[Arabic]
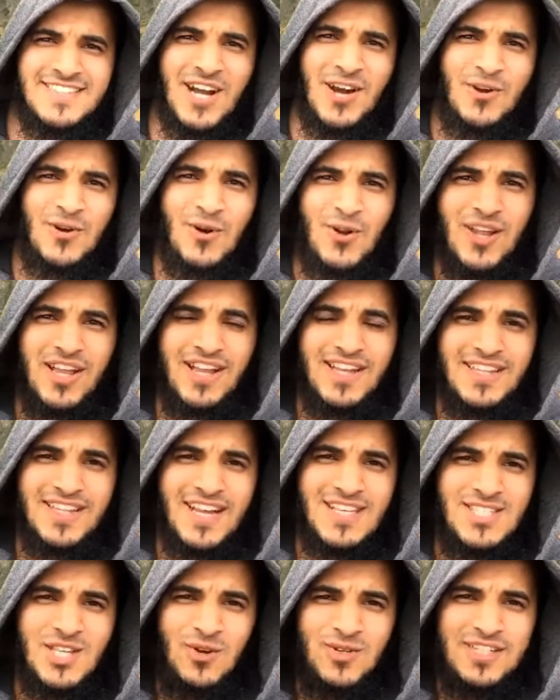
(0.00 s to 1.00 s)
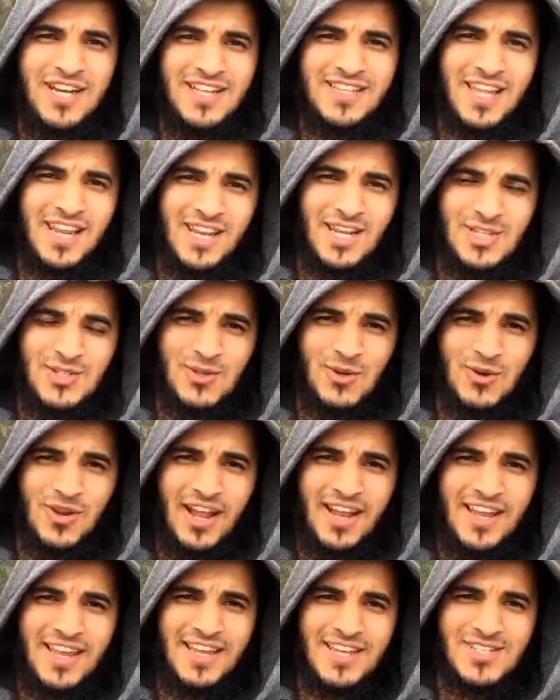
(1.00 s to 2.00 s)
تقول إحدى زوجات
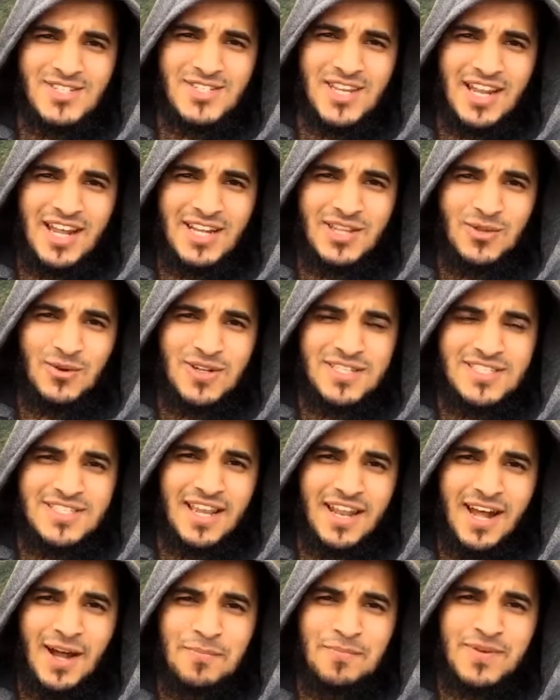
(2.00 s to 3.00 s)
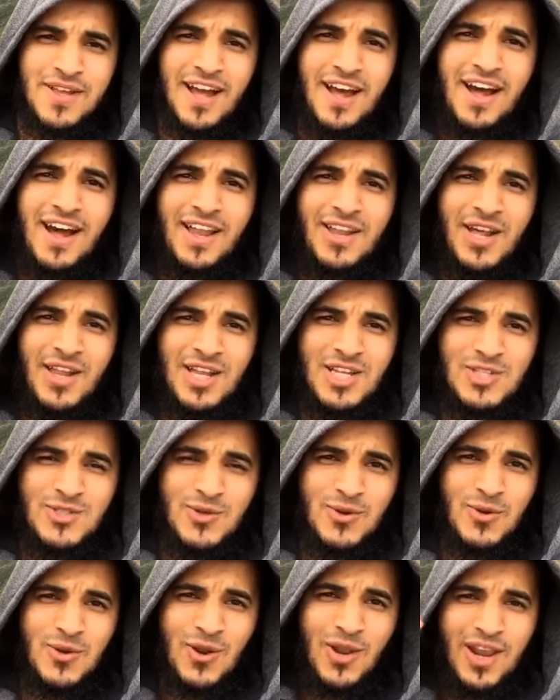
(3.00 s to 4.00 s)
الرسول عليه الصلاة والسلام كان
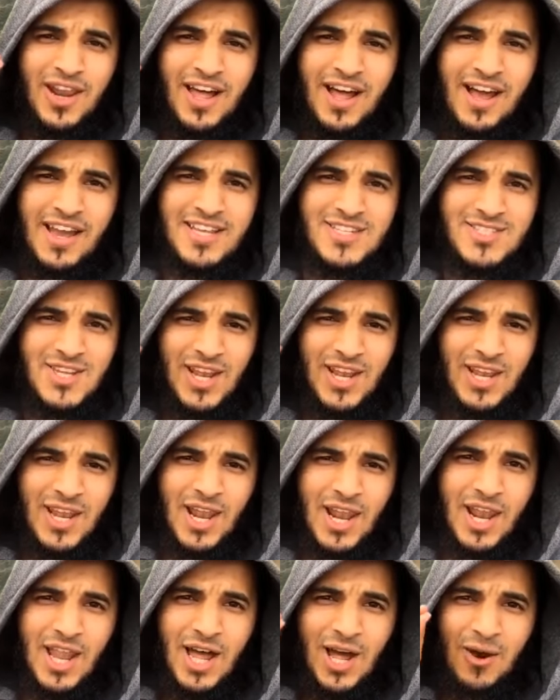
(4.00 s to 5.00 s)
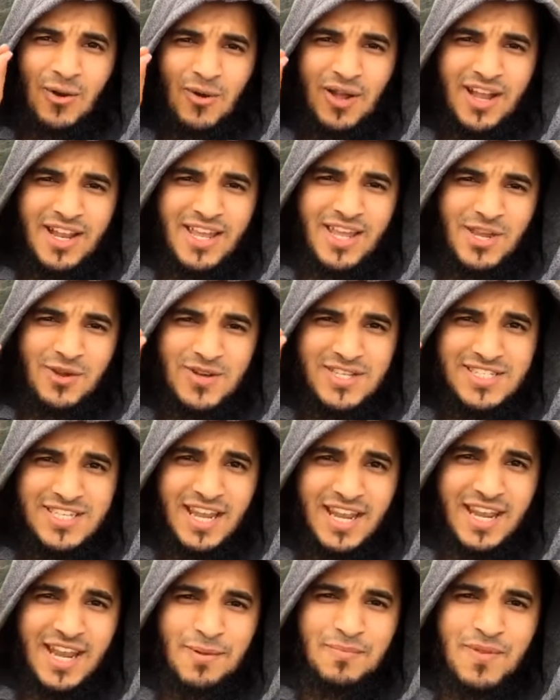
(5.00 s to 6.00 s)
رسول الله صلى الله عليه
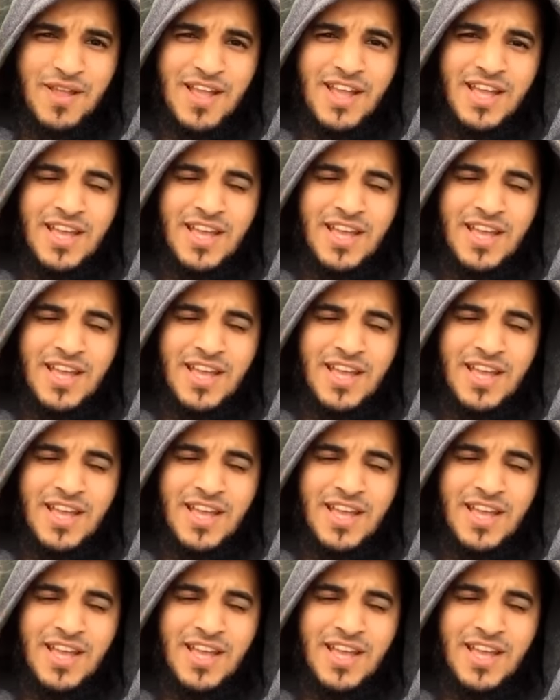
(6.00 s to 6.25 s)
وسلم